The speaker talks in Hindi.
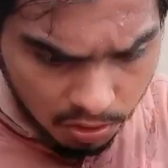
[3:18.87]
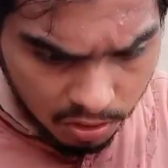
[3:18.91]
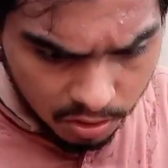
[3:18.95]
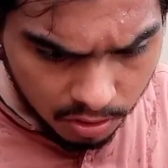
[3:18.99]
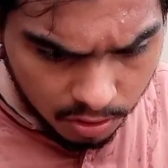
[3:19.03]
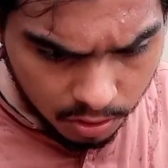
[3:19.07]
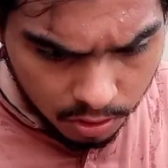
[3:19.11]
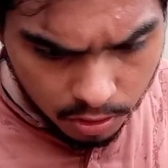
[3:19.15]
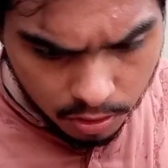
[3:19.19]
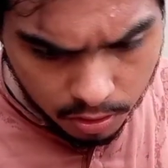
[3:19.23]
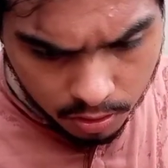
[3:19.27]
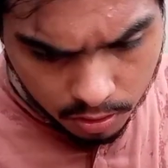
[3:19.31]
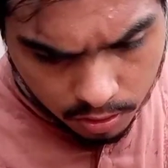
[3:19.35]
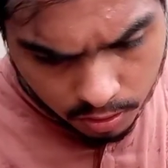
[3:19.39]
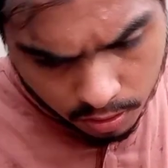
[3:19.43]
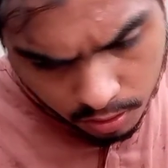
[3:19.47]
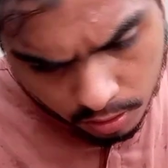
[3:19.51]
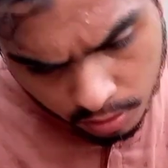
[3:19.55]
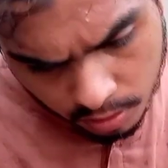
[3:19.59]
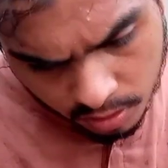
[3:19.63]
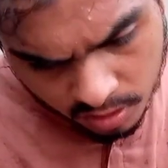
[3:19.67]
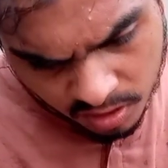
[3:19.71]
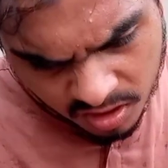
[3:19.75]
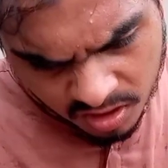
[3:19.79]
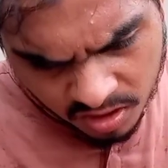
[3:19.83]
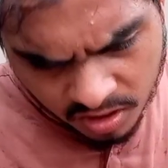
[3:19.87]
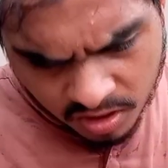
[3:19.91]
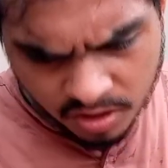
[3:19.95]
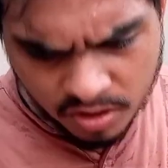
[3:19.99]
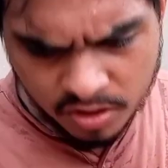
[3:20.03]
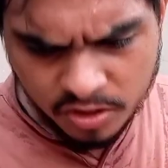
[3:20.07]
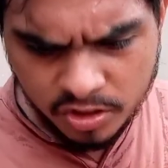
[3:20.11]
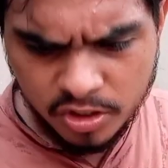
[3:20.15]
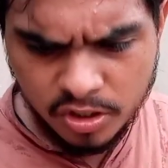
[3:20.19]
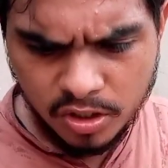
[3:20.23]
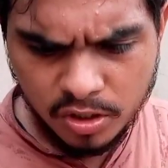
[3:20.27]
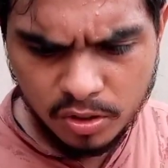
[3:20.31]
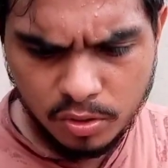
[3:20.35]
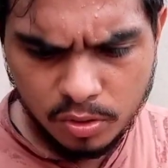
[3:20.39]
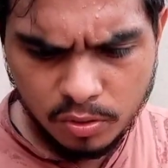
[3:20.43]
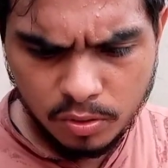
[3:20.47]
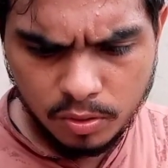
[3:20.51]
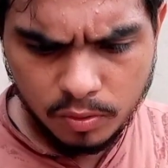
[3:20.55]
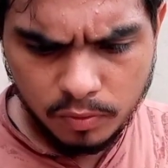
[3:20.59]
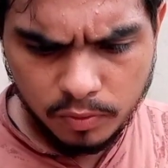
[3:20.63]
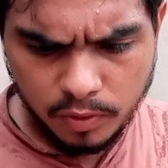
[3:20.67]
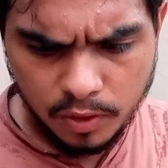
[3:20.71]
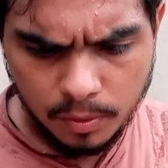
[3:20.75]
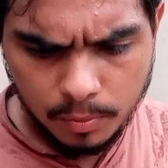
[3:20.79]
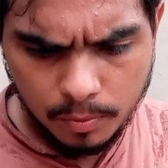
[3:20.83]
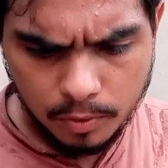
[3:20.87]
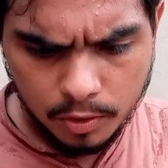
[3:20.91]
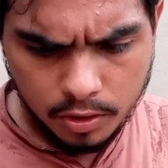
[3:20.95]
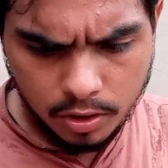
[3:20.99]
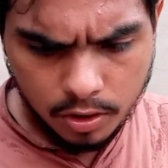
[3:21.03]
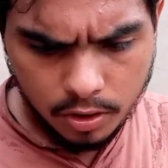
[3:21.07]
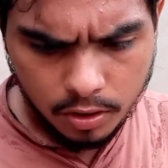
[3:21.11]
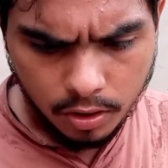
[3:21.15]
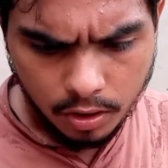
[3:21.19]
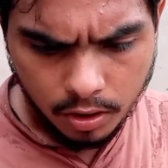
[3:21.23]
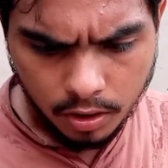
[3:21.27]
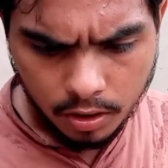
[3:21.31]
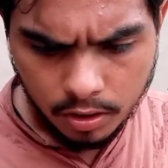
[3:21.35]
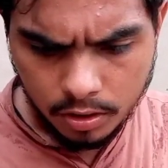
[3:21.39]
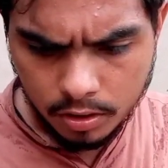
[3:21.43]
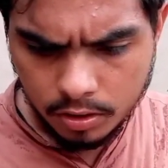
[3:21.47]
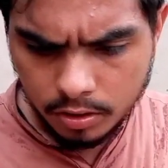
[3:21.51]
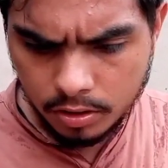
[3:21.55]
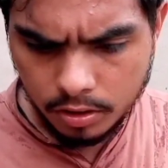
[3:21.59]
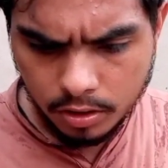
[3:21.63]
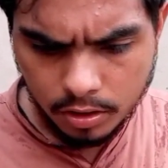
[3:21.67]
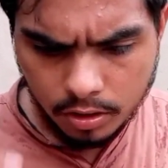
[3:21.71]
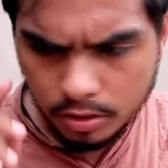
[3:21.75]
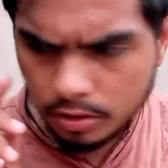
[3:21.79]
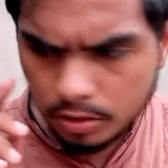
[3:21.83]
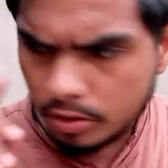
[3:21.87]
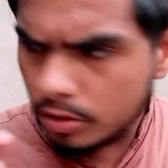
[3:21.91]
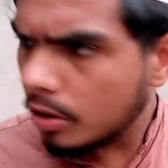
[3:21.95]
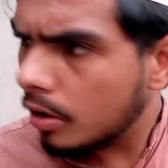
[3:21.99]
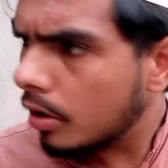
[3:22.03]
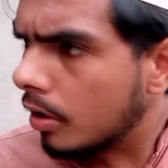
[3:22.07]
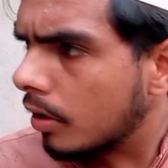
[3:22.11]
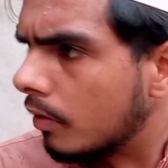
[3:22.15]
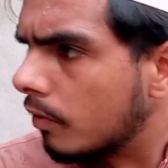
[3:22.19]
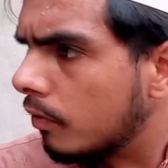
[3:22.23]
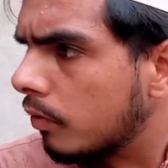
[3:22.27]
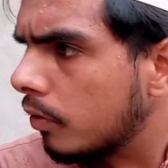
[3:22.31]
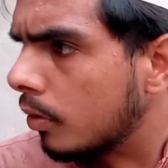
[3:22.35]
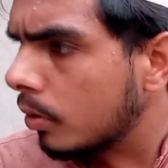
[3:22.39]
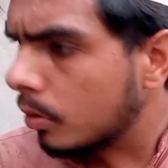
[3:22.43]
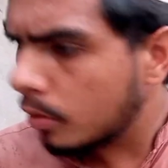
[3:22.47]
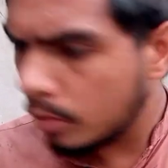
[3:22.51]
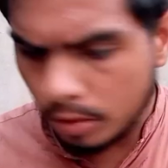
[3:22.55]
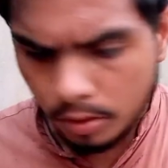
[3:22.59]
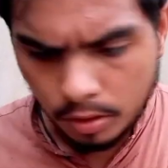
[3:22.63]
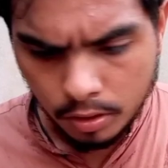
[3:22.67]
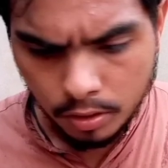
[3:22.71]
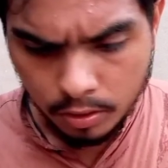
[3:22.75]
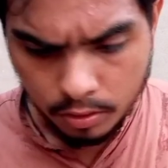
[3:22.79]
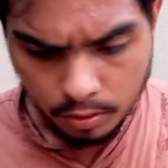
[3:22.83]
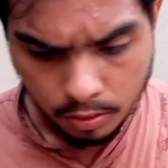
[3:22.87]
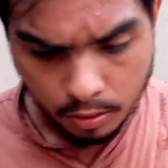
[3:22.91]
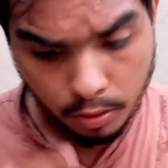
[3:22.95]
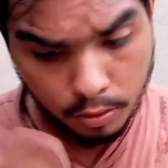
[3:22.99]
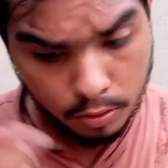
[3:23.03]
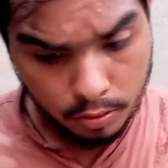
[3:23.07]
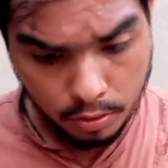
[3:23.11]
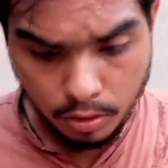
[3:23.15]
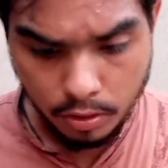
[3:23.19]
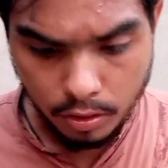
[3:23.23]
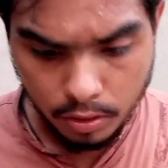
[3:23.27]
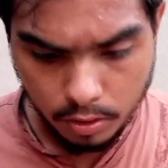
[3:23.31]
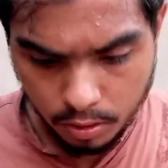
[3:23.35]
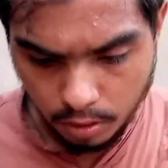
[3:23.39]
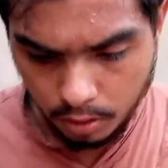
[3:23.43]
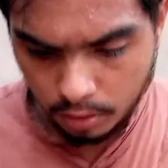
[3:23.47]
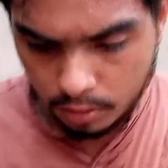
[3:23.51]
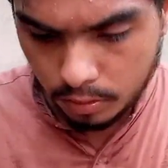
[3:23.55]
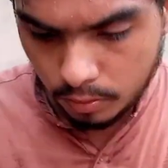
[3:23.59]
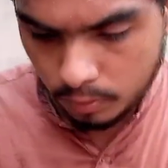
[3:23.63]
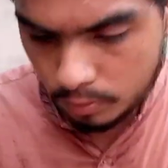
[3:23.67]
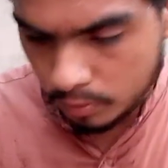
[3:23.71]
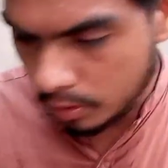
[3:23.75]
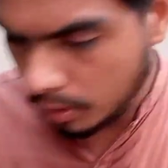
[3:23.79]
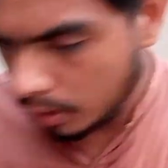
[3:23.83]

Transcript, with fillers: उसके पेट से एक अंगूठी निकलती है मुसलमान वो अंगूठी देख के हैरान होता है